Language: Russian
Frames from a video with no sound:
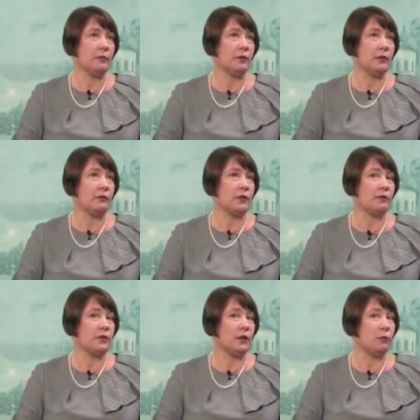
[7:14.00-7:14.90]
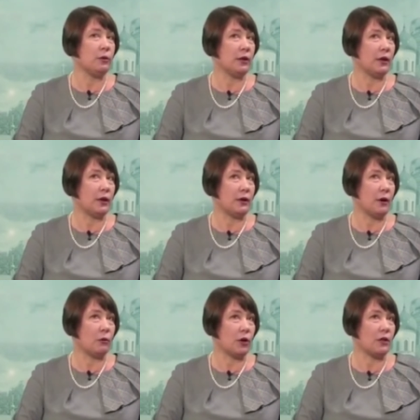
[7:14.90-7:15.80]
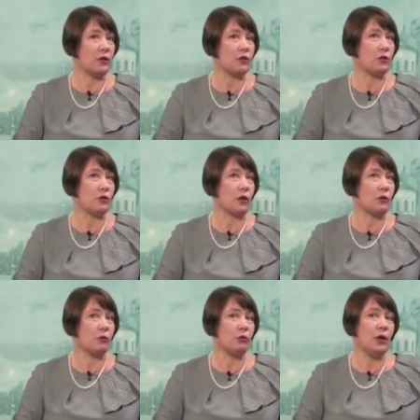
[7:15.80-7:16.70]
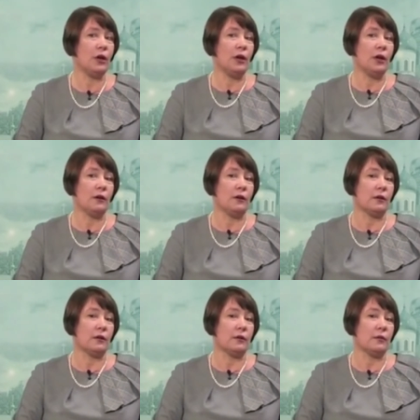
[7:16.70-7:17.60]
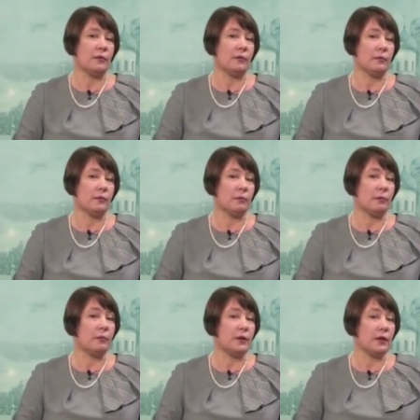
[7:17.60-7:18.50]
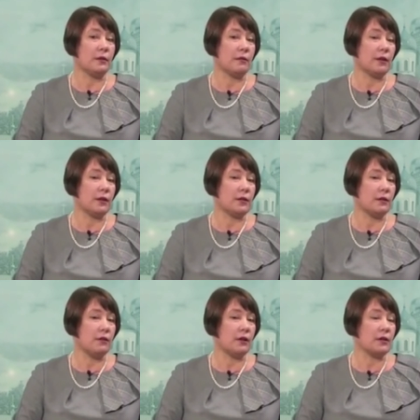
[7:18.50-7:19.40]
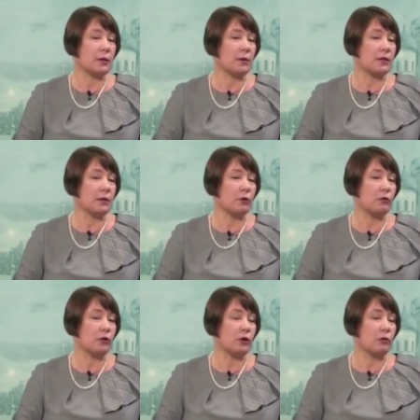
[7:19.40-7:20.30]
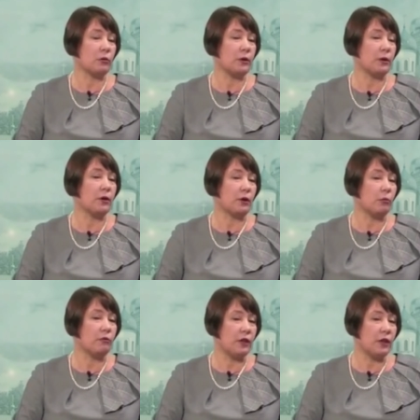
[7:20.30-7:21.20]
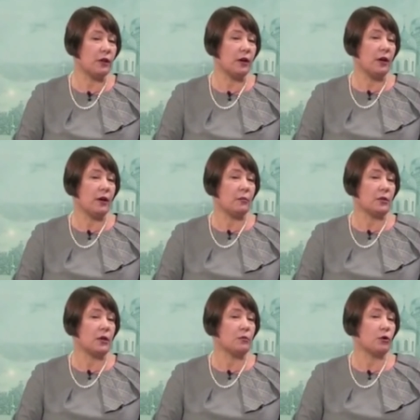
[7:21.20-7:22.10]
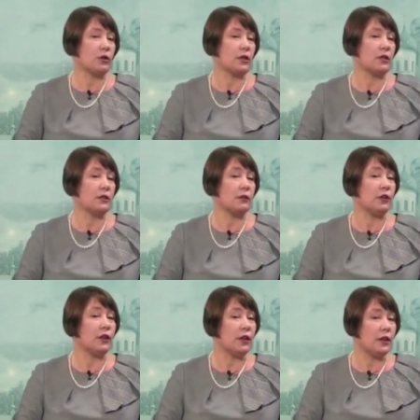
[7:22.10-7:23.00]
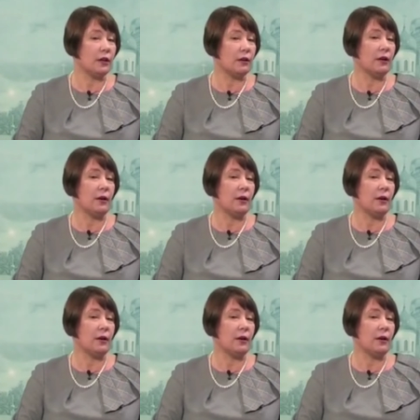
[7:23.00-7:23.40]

везде любила аккуратность, чистоту, э, давала, являла сама собой вот такой пример любви. Мы знаем, что она носила вериги,